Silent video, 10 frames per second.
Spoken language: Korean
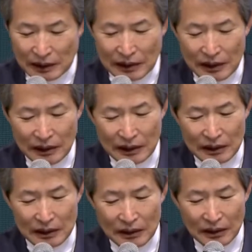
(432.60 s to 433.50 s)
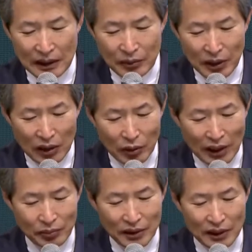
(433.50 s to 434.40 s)
그들이
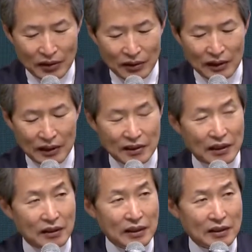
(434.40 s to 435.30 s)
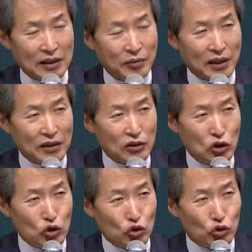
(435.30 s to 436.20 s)
느헤미야와 함께 성의 재건에
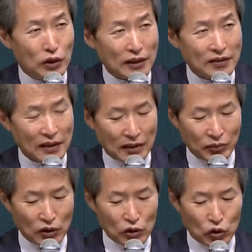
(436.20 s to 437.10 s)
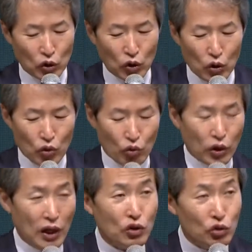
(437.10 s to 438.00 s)
참여하는 유다 사람들을 또
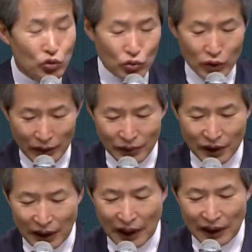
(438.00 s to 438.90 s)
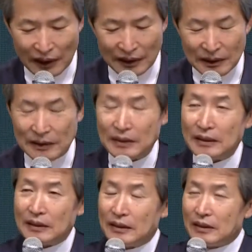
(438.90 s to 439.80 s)
회유합니다.
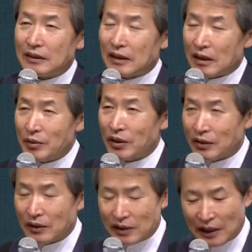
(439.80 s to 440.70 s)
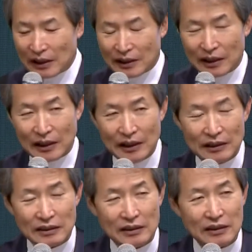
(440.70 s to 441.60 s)
사람이 어떤 일을 할
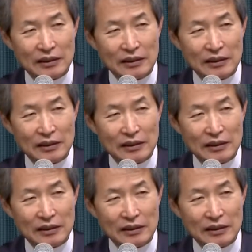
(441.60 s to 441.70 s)
때